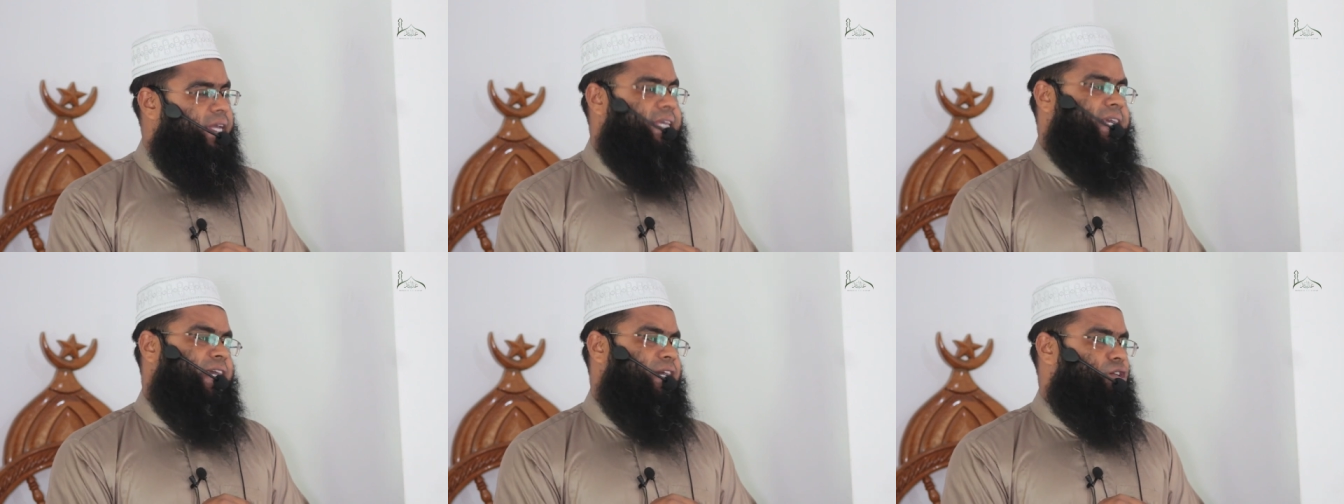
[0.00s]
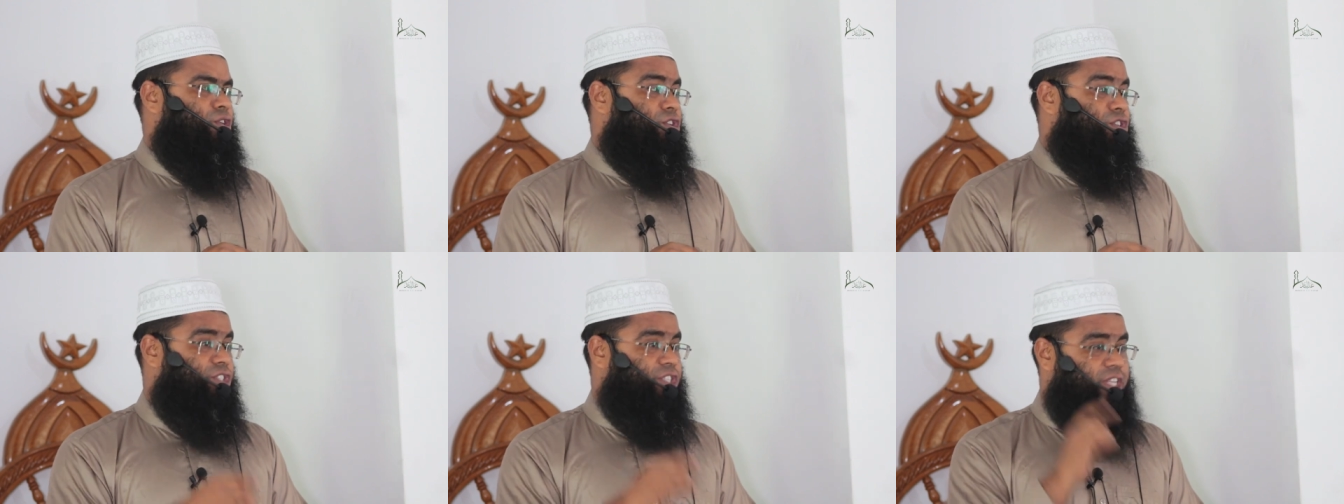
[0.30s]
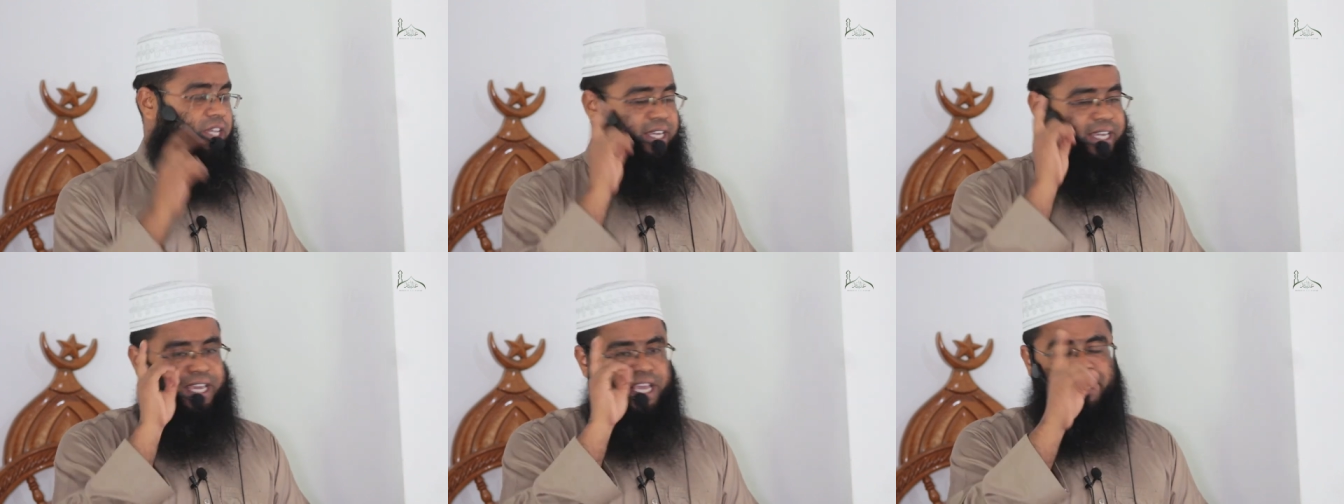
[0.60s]
কি
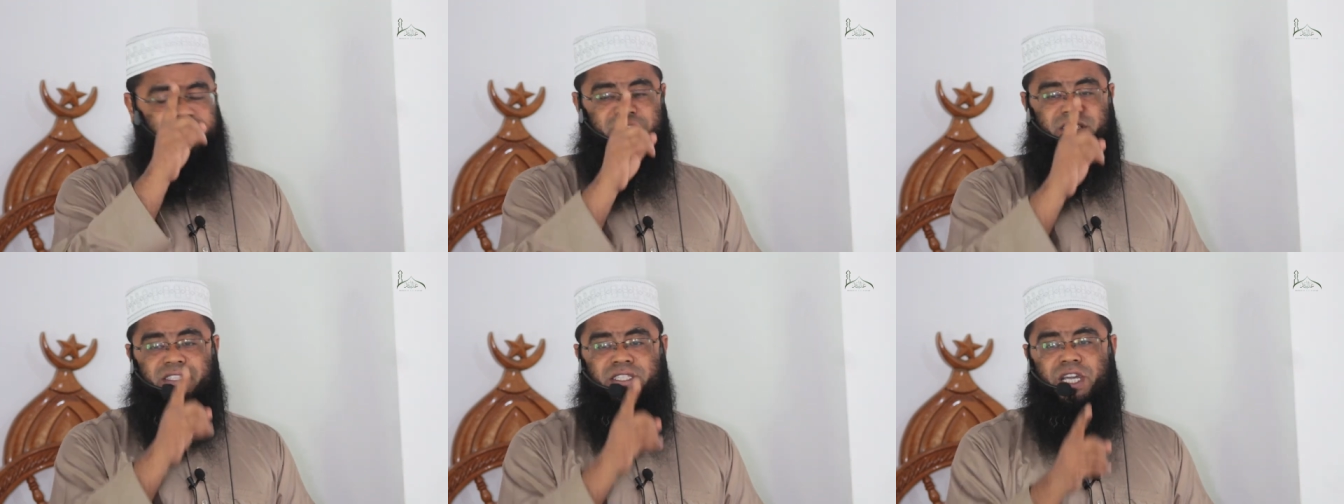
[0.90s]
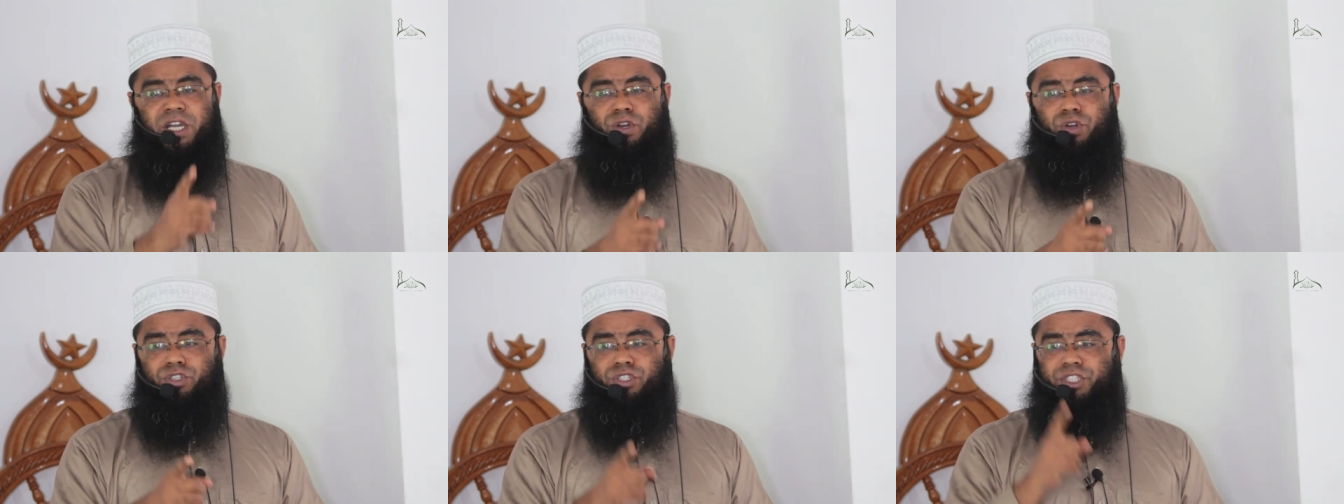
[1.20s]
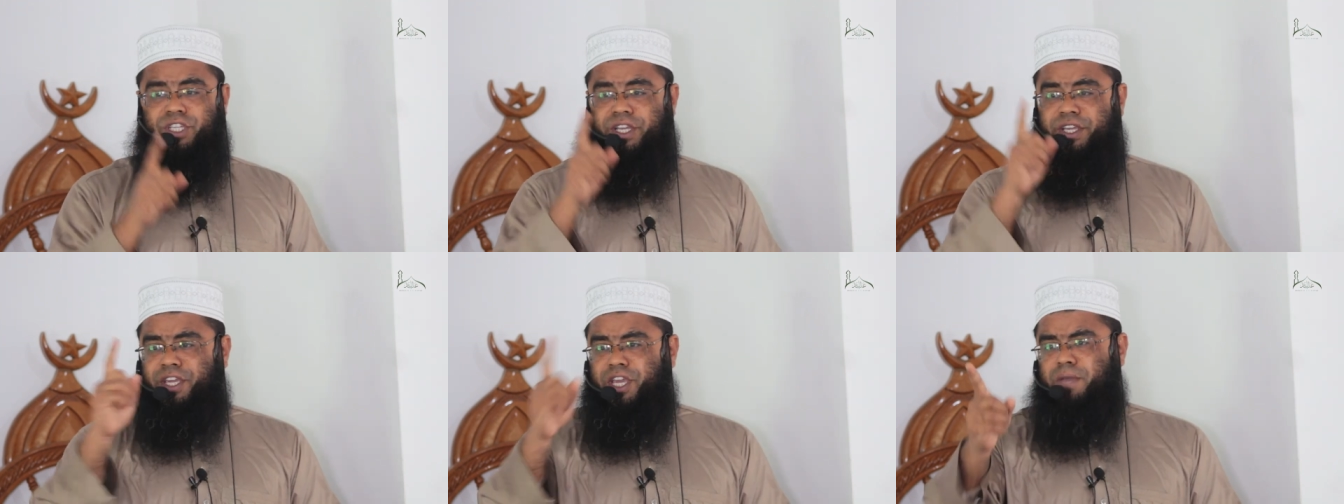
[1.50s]
করছি কি চিন্তা
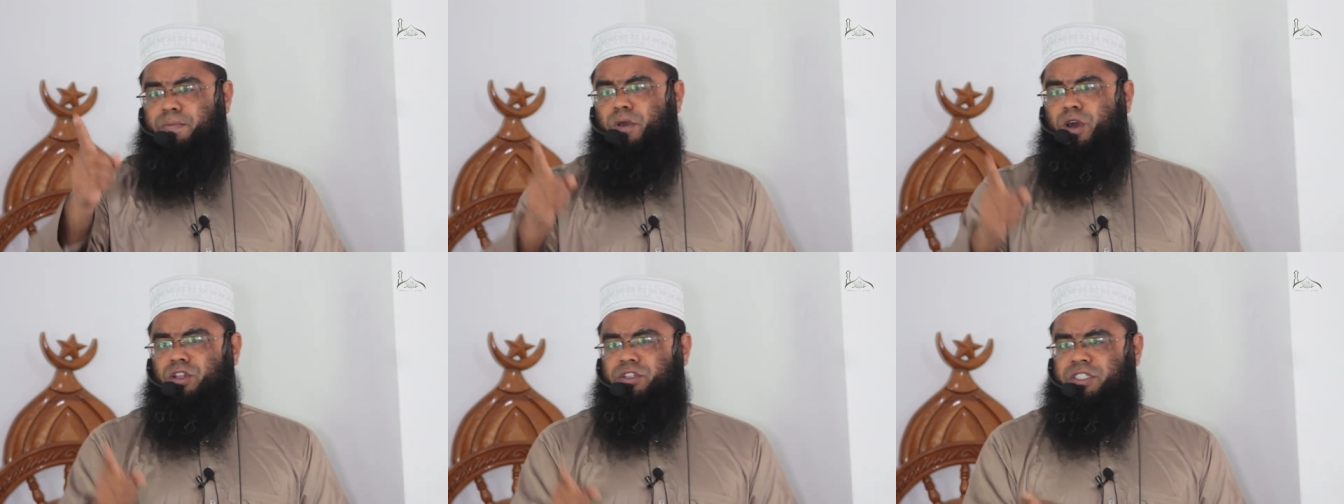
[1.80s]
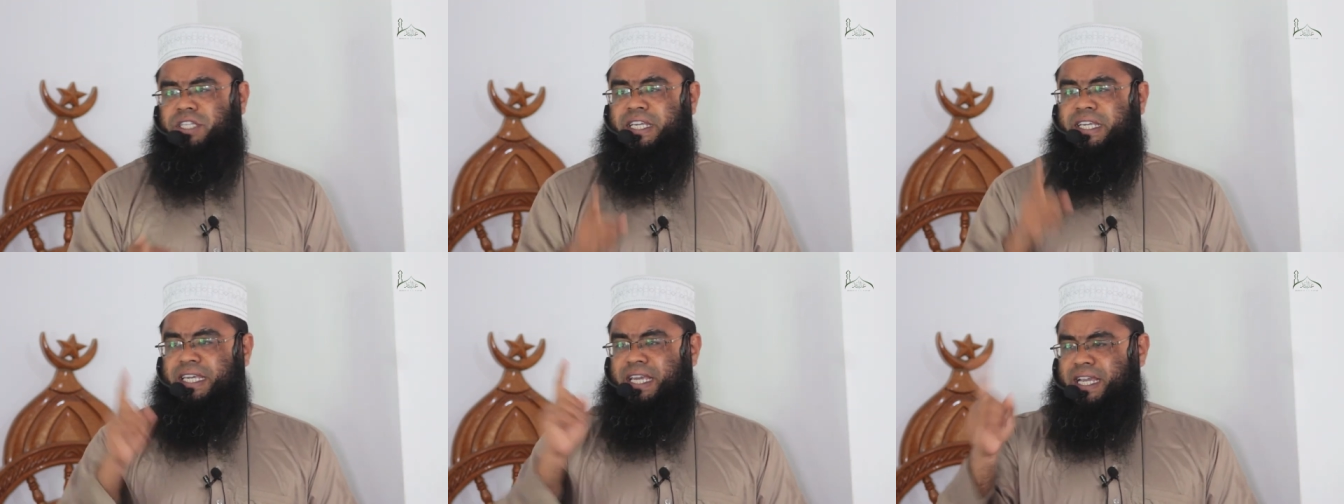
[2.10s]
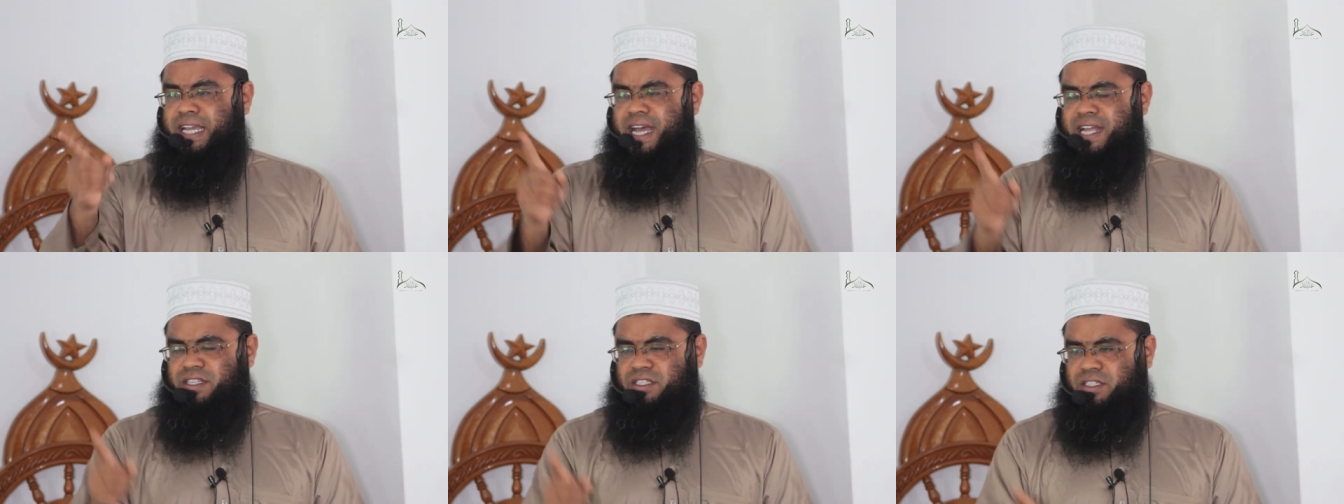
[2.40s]
করছি কি বলছি
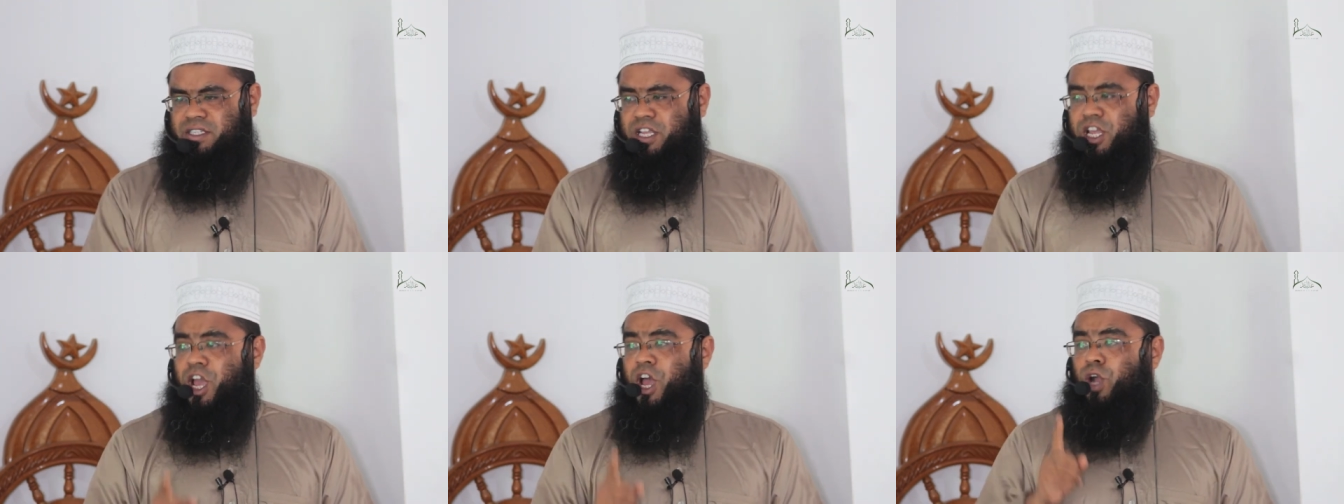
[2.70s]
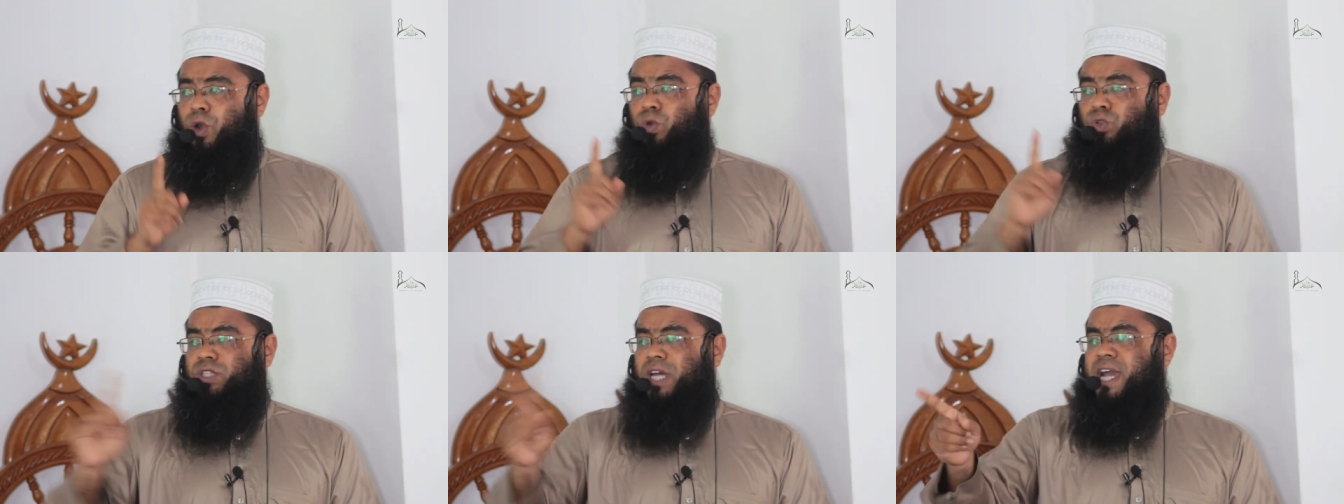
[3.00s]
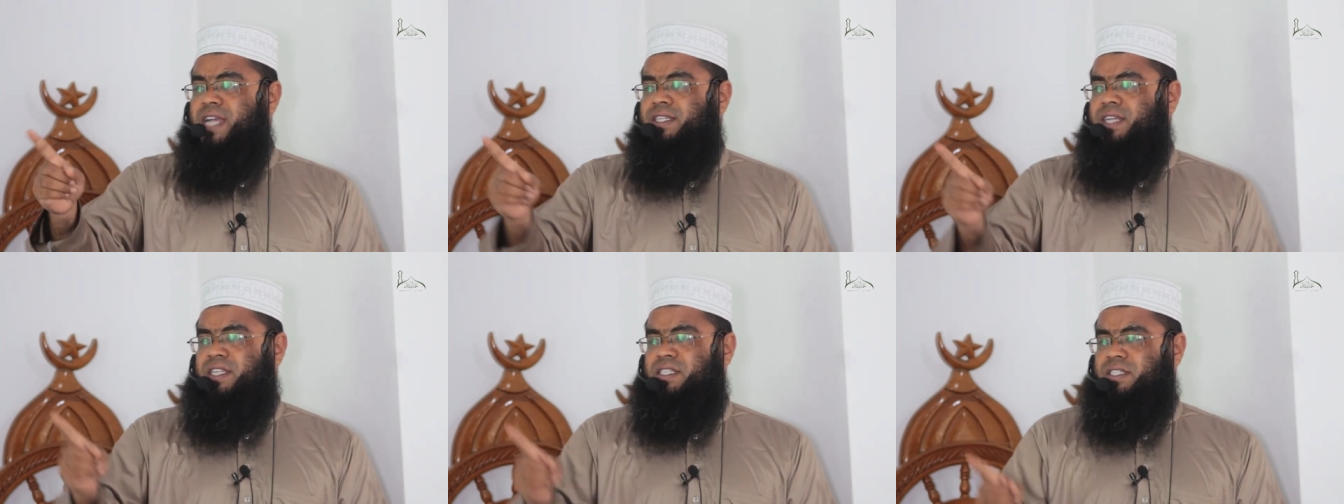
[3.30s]
কি খাচ্ছি
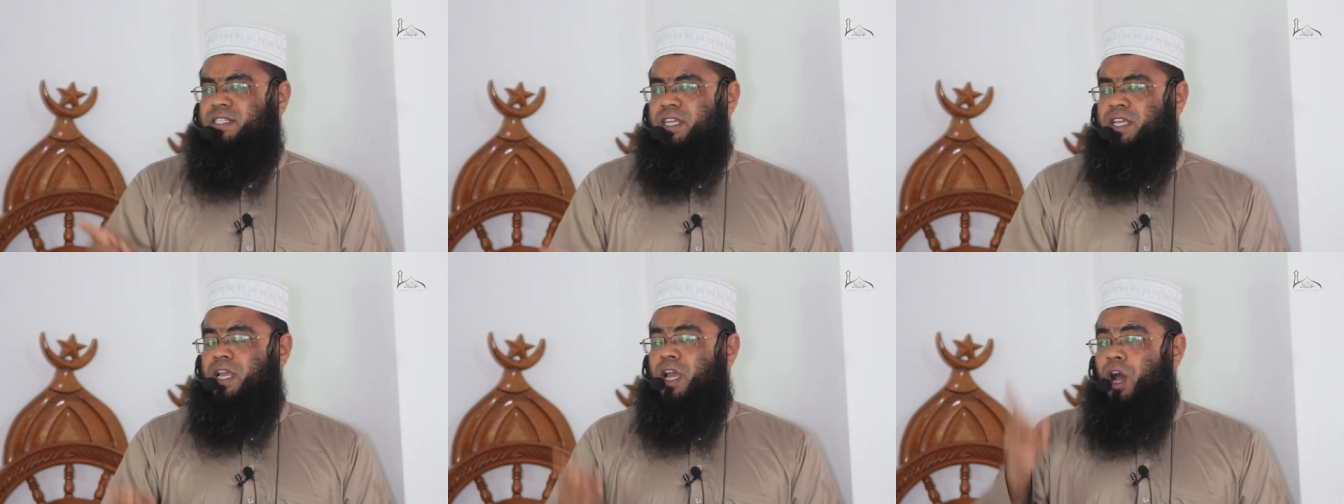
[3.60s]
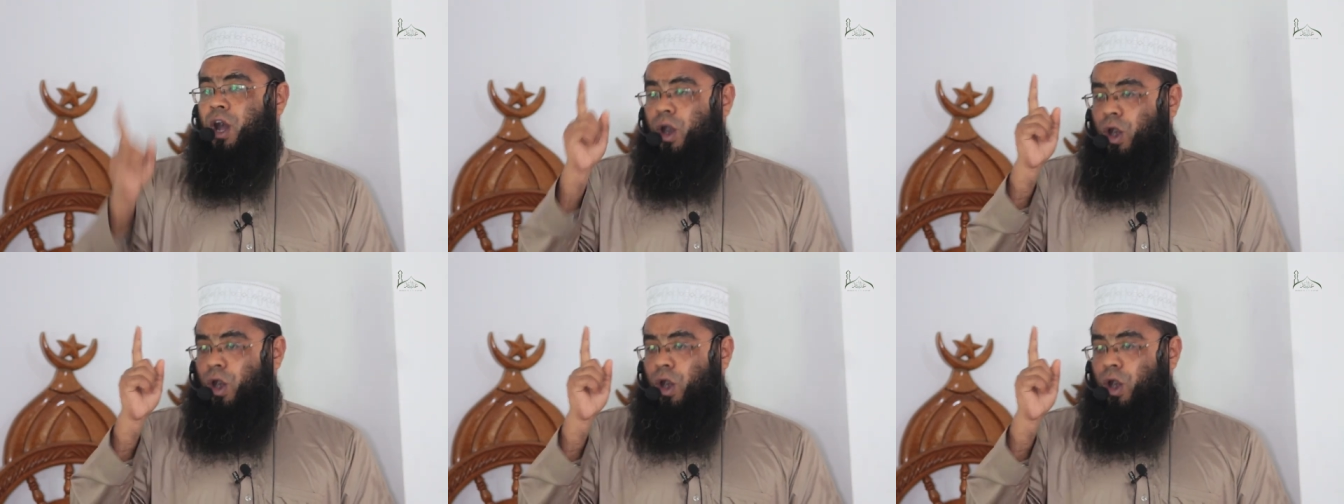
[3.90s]
কোথায় যাচ্ছি